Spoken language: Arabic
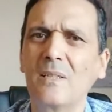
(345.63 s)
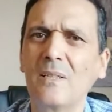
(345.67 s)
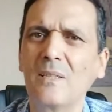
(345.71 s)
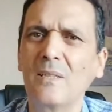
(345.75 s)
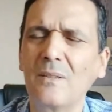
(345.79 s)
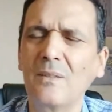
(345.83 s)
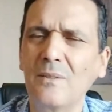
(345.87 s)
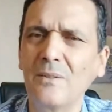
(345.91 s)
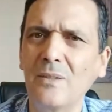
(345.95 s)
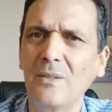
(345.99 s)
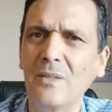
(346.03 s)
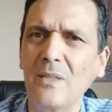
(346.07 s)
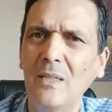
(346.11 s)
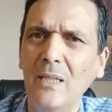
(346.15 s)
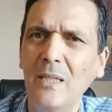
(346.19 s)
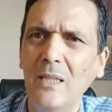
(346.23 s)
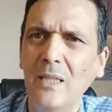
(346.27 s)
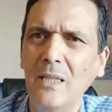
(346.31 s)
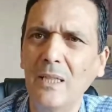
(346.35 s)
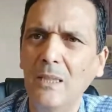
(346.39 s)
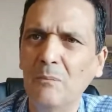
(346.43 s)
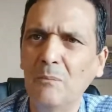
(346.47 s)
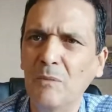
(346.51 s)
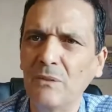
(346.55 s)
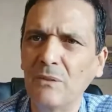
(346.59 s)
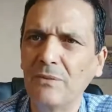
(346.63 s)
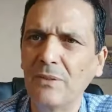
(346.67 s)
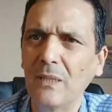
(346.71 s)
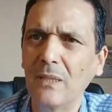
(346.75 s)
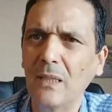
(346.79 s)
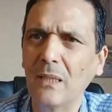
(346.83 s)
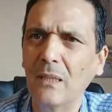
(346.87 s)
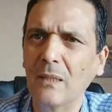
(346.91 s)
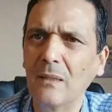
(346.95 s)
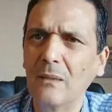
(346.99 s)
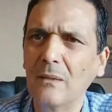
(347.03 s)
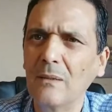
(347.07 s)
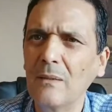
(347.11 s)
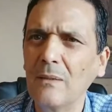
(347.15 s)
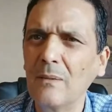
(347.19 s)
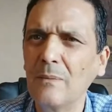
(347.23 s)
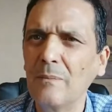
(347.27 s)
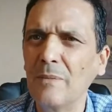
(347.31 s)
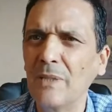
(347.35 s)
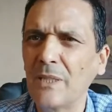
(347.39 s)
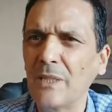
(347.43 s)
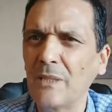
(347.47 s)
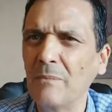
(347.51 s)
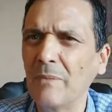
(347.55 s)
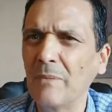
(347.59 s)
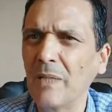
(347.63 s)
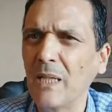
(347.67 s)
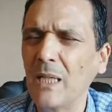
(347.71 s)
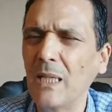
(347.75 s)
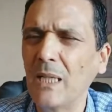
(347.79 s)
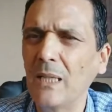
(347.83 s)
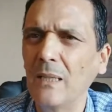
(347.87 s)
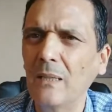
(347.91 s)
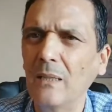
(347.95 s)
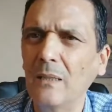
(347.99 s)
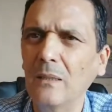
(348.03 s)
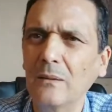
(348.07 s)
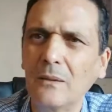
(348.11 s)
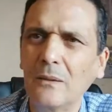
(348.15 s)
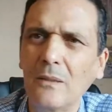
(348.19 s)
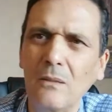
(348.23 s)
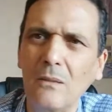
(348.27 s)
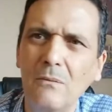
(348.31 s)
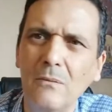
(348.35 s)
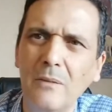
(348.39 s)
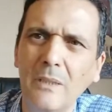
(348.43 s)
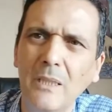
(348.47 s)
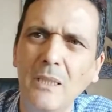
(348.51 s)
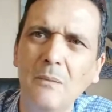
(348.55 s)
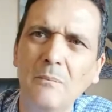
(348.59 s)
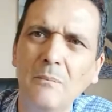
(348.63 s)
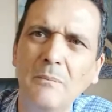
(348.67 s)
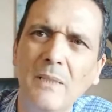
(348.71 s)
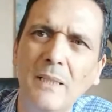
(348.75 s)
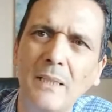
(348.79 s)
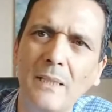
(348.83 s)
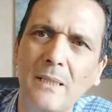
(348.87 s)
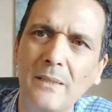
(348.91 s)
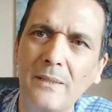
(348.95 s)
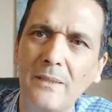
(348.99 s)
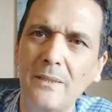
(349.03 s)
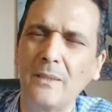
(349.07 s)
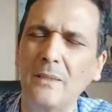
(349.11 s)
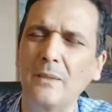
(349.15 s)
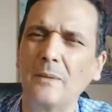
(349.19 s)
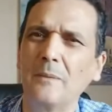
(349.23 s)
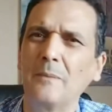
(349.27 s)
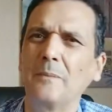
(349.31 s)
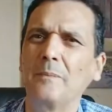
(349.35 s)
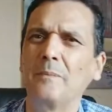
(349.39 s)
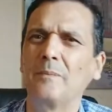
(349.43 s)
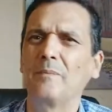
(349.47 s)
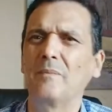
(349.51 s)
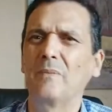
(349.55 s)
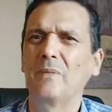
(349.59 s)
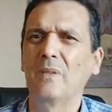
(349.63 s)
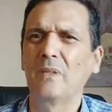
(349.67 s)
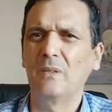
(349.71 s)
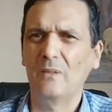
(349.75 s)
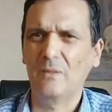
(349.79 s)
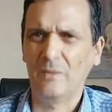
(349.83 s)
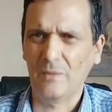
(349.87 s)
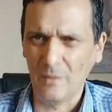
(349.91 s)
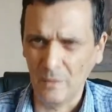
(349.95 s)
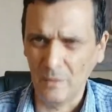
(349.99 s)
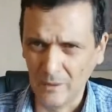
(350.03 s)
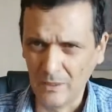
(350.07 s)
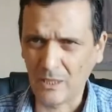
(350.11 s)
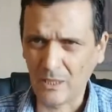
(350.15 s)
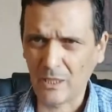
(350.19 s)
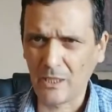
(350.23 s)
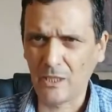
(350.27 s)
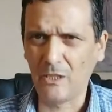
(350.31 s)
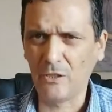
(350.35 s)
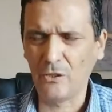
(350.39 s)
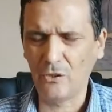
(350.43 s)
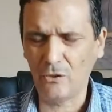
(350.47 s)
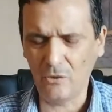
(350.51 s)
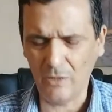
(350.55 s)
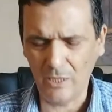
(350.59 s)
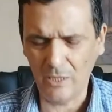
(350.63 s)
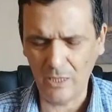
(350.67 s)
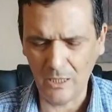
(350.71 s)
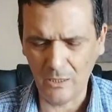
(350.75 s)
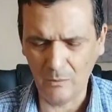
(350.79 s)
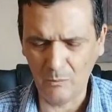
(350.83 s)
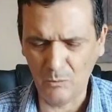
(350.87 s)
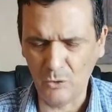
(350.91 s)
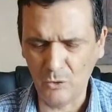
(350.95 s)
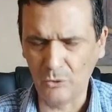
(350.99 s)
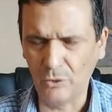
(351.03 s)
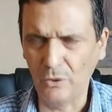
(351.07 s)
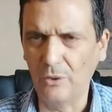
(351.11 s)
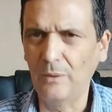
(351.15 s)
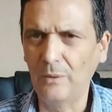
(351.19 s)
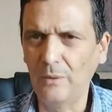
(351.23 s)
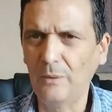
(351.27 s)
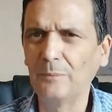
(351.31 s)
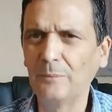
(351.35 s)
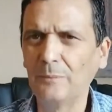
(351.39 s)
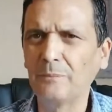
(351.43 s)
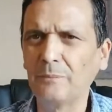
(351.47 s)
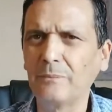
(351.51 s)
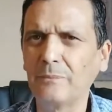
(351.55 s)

نزل عليه من فضلك باش نبقى ترونكين مع راسي نركزو على الموضوع